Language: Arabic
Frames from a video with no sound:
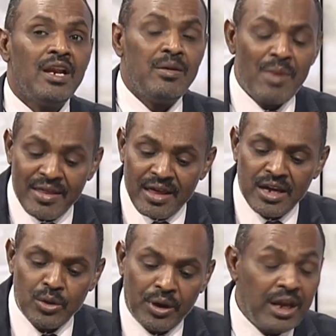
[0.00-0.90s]
لماذا
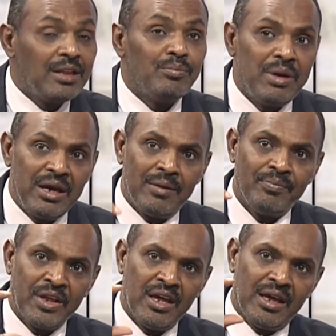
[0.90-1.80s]
يريد ب
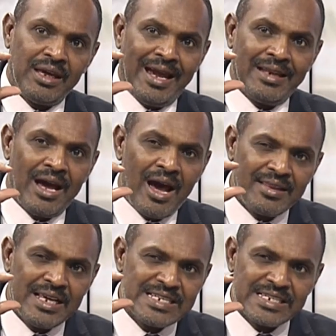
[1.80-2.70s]
يعني
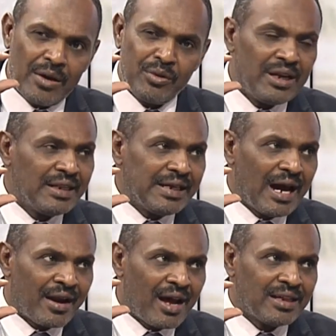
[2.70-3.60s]
هذه الزاوية
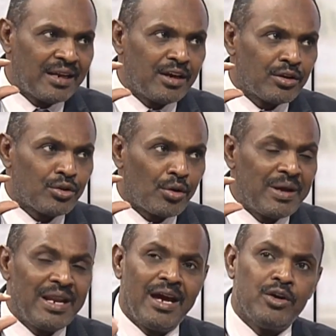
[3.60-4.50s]
التي أراد أن ينظر
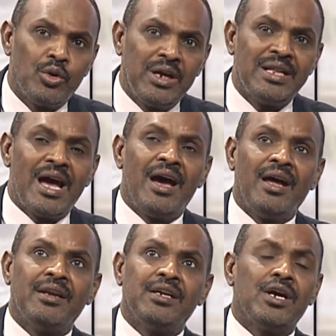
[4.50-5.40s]
منها يريد
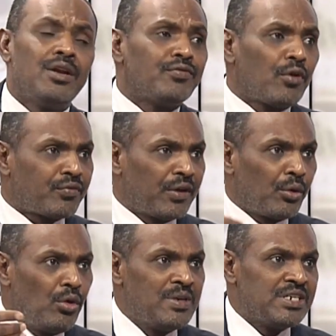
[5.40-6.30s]
أن ينفخ في
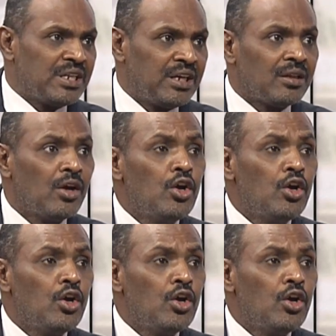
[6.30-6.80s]
الروح من جديد